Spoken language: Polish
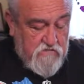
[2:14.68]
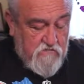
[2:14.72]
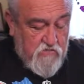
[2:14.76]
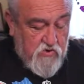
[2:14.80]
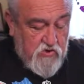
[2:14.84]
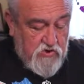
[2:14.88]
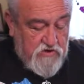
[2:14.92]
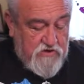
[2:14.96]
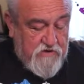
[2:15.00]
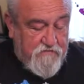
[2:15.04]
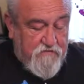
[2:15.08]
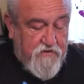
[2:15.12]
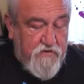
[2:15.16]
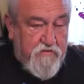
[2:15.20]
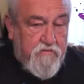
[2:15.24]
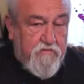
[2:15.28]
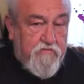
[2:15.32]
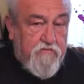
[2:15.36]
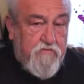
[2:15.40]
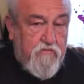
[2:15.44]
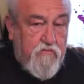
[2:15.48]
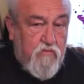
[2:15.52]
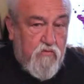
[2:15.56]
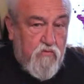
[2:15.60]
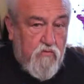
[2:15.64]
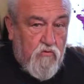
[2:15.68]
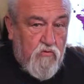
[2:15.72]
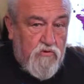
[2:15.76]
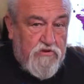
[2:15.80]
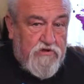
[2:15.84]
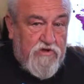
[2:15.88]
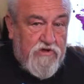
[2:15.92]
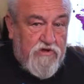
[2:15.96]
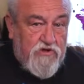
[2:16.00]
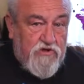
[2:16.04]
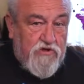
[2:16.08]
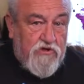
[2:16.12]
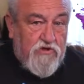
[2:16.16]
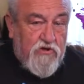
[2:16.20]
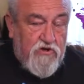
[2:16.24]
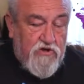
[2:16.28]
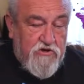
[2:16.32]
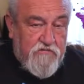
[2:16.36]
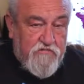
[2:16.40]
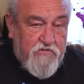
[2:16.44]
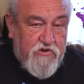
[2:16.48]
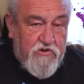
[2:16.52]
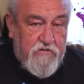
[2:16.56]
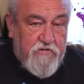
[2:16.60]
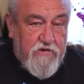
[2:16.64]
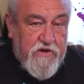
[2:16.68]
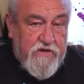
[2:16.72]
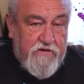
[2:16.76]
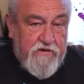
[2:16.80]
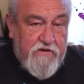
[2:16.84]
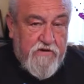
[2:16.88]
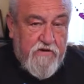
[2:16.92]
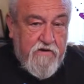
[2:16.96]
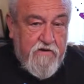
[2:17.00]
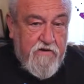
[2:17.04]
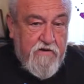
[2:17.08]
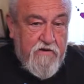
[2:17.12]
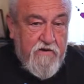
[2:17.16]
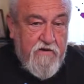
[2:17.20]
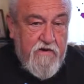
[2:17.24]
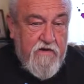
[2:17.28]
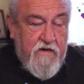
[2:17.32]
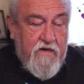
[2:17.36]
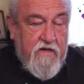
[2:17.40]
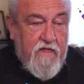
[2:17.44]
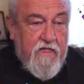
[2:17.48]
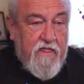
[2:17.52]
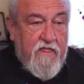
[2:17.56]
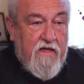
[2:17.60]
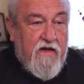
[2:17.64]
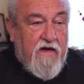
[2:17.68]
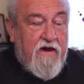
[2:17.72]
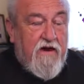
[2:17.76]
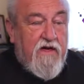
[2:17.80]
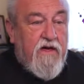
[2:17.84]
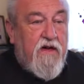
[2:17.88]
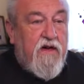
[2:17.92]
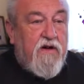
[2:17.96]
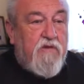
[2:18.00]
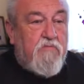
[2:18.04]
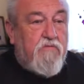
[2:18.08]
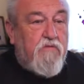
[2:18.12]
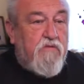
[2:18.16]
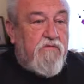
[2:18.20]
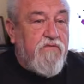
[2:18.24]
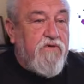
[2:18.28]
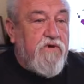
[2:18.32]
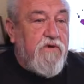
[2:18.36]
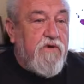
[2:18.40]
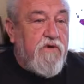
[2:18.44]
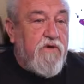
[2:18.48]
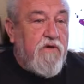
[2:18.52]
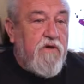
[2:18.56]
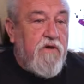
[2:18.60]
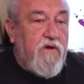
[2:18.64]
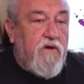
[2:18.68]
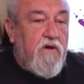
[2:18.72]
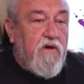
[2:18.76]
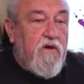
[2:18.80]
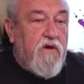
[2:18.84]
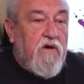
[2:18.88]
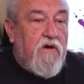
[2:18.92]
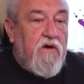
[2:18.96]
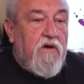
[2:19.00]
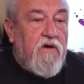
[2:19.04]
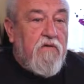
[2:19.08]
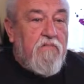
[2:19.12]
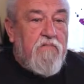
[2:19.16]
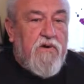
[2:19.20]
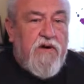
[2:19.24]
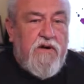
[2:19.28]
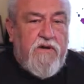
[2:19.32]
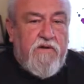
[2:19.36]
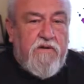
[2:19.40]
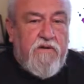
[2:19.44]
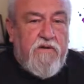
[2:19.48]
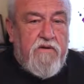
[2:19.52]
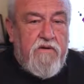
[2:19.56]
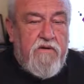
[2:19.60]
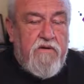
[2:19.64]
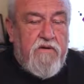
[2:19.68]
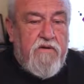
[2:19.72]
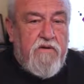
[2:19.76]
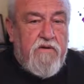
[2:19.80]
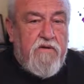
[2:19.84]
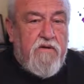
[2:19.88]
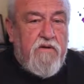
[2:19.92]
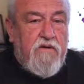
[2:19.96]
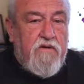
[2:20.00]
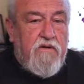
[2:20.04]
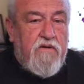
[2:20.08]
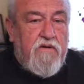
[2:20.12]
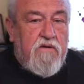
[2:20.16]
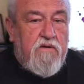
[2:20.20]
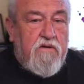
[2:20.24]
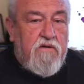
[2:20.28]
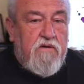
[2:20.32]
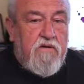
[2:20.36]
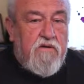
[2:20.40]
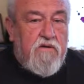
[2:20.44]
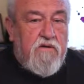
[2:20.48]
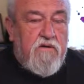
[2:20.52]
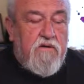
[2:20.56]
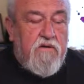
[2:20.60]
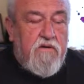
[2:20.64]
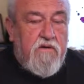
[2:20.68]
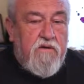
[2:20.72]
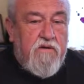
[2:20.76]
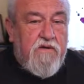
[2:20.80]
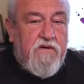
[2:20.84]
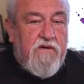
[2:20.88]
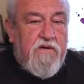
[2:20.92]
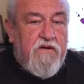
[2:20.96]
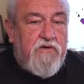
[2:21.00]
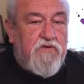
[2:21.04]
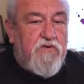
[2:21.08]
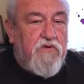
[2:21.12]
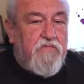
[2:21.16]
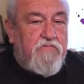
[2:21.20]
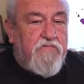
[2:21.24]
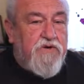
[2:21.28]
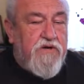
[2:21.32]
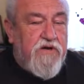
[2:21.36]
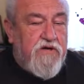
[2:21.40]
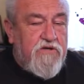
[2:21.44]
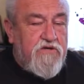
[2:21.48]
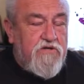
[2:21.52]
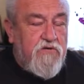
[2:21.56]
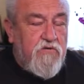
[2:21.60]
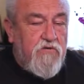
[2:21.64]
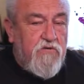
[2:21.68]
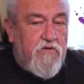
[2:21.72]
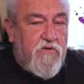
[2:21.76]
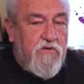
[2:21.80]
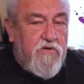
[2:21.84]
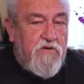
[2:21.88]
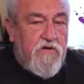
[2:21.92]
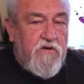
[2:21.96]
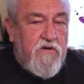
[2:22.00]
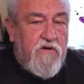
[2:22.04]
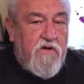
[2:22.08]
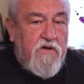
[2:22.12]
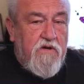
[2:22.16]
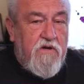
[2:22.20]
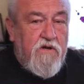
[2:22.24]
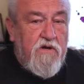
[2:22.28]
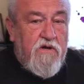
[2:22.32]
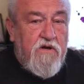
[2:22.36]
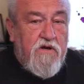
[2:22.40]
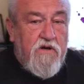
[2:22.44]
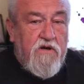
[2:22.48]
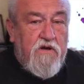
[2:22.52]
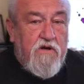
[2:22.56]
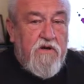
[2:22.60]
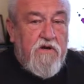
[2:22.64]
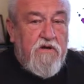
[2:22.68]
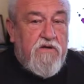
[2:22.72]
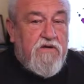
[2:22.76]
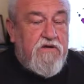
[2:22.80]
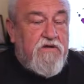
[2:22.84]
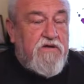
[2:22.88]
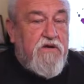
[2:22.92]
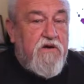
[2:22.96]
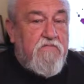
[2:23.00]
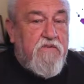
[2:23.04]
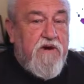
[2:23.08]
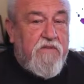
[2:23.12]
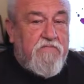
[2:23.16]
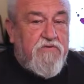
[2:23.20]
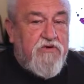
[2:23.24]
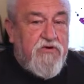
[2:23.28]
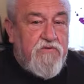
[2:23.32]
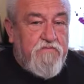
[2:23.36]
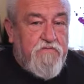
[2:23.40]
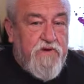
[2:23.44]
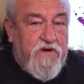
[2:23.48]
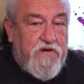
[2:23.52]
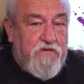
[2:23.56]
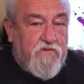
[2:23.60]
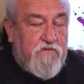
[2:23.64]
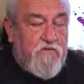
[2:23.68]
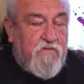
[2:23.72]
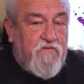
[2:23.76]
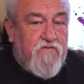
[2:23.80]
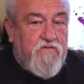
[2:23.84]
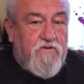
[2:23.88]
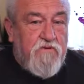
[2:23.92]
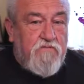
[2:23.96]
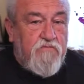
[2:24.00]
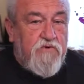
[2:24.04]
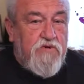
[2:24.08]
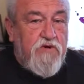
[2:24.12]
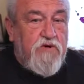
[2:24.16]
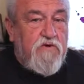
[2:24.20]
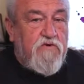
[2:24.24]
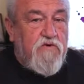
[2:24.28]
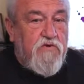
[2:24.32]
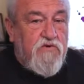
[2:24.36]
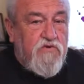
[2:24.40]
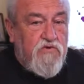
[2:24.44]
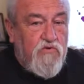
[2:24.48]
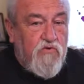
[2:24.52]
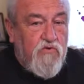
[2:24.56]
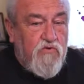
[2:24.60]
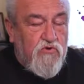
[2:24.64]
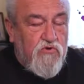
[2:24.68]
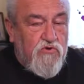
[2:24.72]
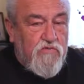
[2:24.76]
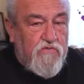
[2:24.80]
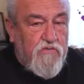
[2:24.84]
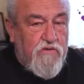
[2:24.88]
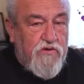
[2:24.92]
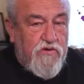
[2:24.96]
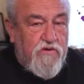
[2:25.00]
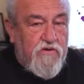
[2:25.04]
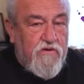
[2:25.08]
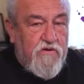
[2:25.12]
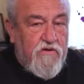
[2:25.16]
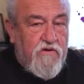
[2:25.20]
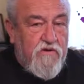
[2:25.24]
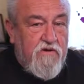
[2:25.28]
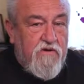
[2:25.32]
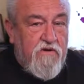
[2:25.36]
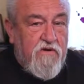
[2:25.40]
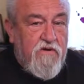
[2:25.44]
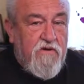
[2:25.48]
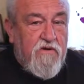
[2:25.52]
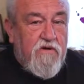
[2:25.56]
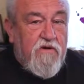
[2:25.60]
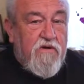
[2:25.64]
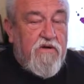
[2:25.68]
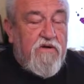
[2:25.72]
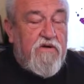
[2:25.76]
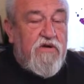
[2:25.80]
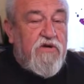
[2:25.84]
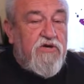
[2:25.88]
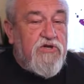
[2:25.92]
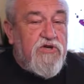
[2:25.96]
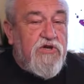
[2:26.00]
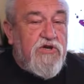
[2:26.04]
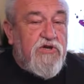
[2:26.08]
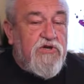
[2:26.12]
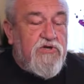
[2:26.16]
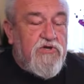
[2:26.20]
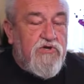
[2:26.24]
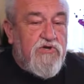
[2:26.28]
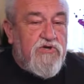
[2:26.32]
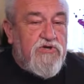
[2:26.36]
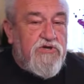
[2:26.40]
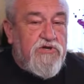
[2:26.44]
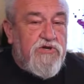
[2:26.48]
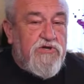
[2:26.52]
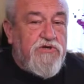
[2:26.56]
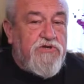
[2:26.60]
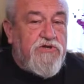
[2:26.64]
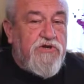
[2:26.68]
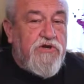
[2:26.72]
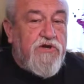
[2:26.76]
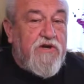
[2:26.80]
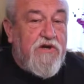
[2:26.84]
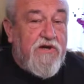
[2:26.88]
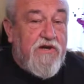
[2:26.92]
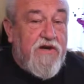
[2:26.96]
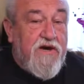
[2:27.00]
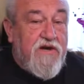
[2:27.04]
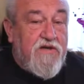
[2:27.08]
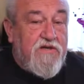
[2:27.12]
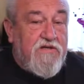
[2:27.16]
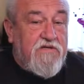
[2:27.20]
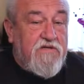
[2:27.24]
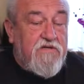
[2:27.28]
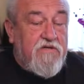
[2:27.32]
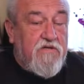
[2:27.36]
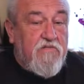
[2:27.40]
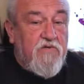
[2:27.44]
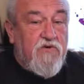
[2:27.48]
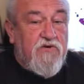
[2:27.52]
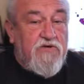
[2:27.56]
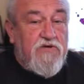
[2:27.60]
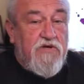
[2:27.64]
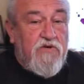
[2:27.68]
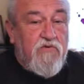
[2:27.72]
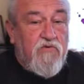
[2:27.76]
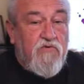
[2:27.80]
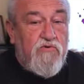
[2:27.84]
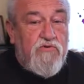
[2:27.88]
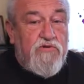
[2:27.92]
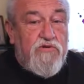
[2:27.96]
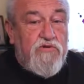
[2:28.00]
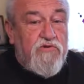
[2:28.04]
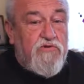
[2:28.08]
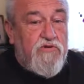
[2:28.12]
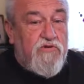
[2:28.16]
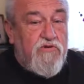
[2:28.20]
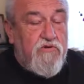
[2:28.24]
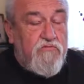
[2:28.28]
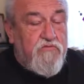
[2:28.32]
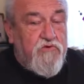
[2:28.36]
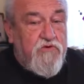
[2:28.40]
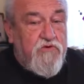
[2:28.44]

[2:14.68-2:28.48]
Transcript: Można by uznać, że to jest przypadek, ale jak mówi pan yy, redaktor Piecuch, nie ma przypadków, są tylko służby. Jeżeli coś się dzieje raz, to można uznać, że to